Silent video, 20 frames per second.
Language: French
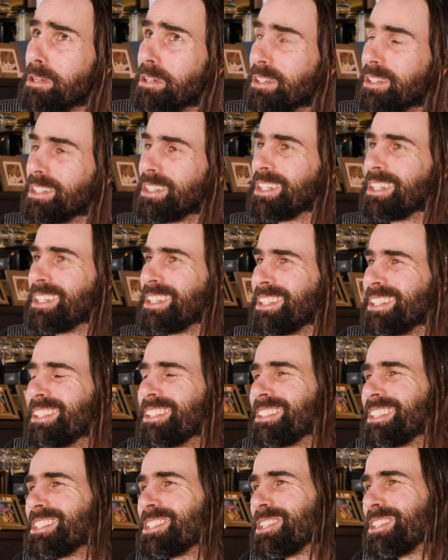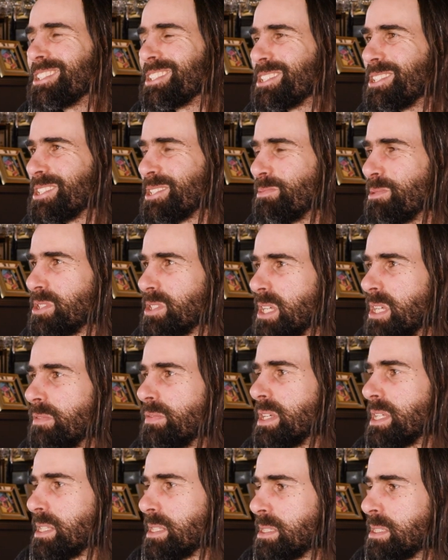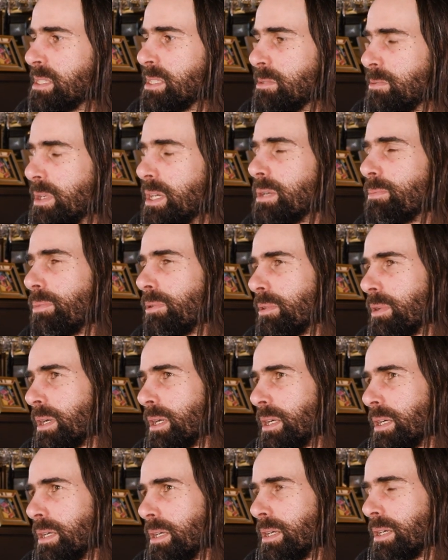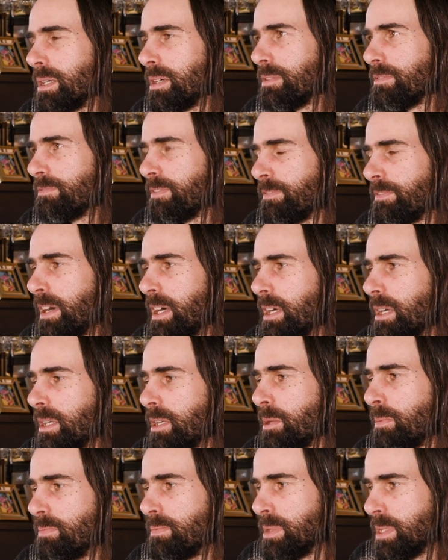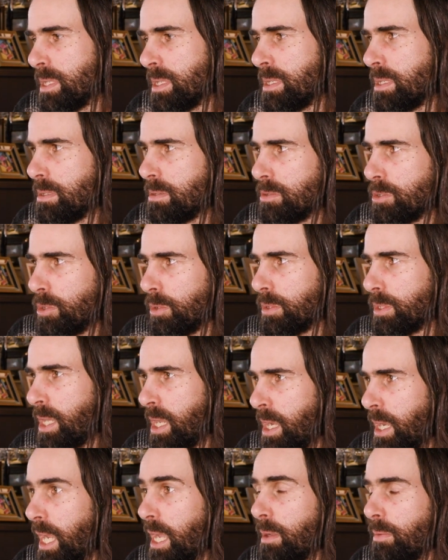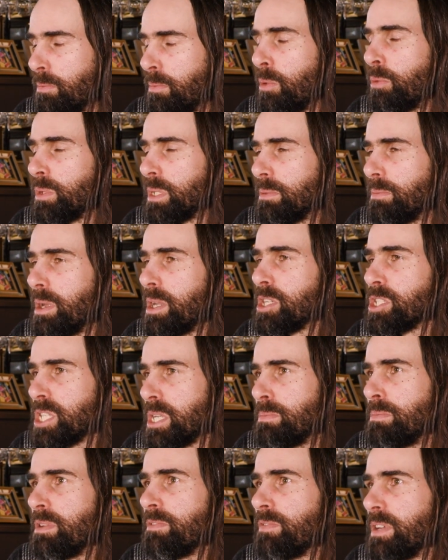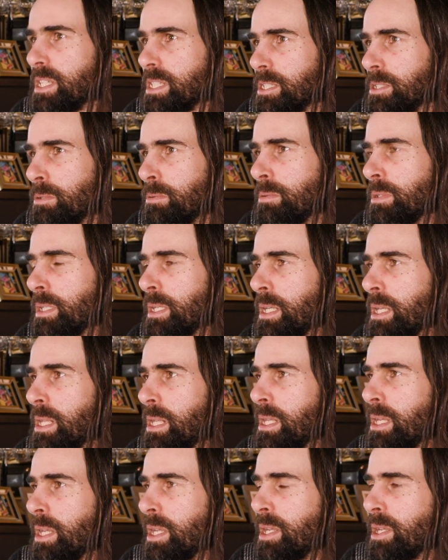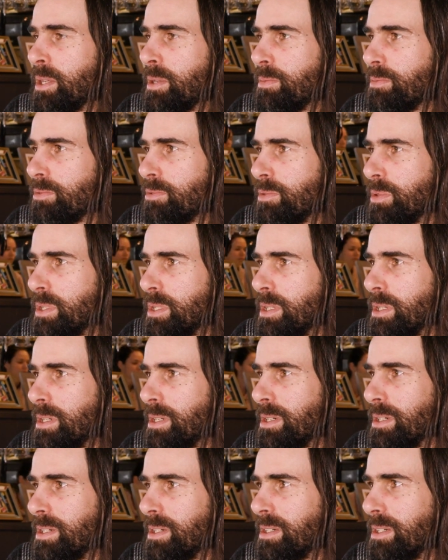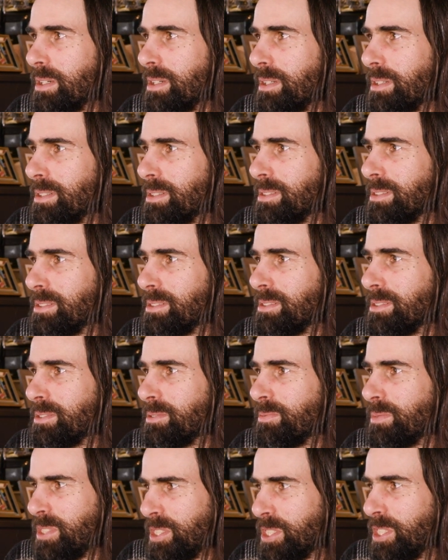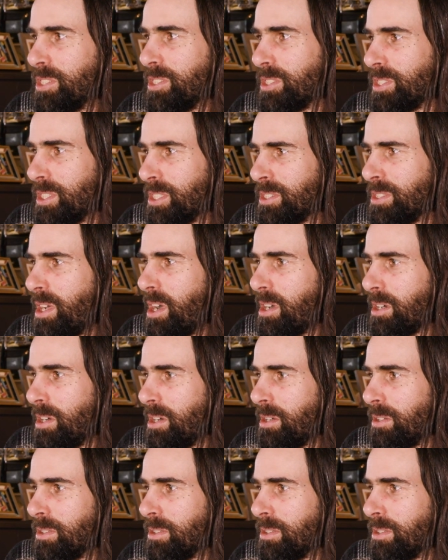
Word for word: Euh, je, me suis investi pour euh, faire le bien sur Terre à mon image, à ma façon. Ouais. Puis, euh, c'est ça encore.